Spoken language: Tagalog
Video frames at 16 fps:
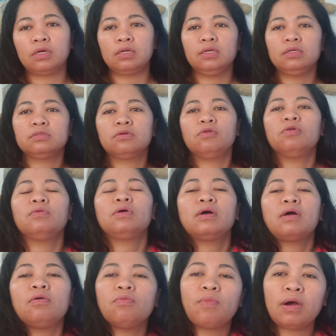ni so
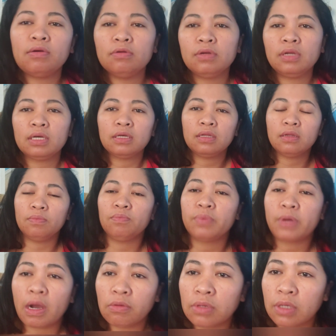ang akong manghud lagi ni
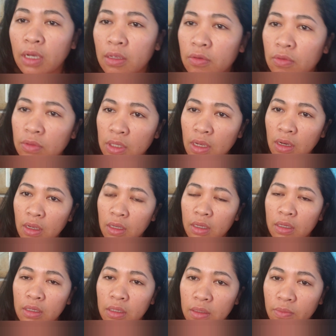proud kay kunya kay
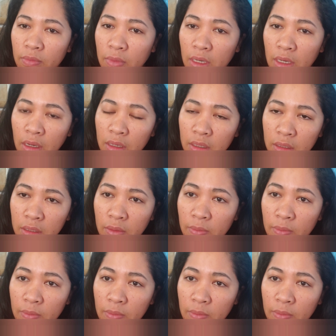kanang arang arang